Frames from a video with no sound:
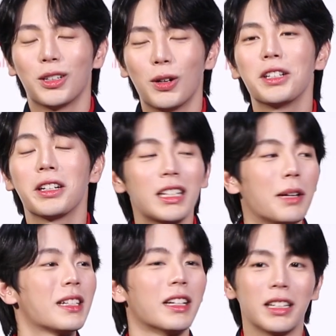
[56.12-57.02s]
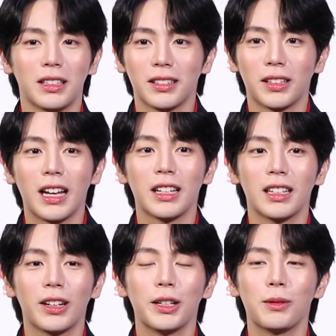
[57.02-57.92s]
ทุกวนนี้ก็ได้ใช้ภาษาอังกฤษค่อนข้าง
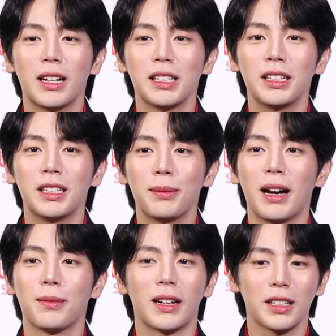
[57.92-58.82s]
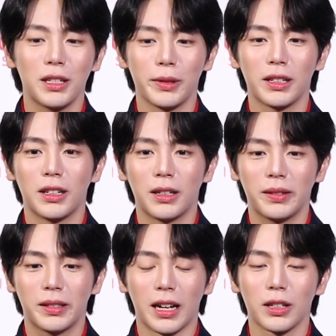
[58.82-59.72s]
เยอะเราคิดว่าที่ที่ผ่านมาทั้งชีวิตก็
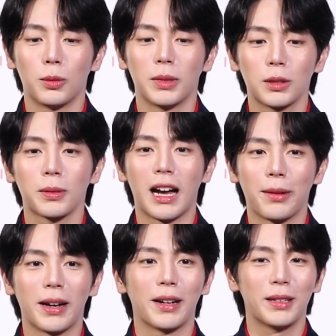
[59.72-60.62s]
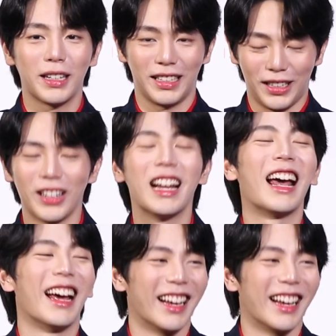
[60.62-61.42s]
สั่งสมประสบการณ์มา เพื่อให้ตอนนี้แหละ